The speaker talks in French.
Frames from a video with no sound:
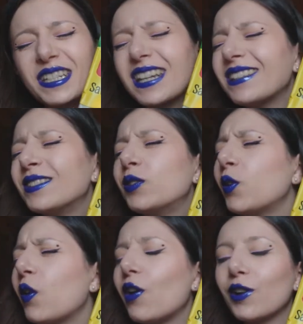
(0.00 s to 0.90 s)
Mais
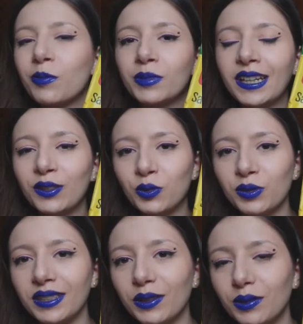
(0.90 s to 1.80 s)
j'adore comme gâteau
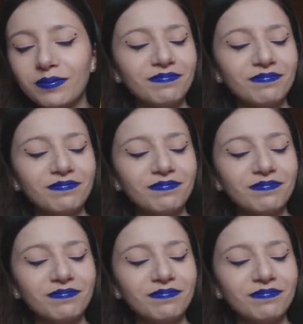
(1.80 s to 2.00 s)
c'est...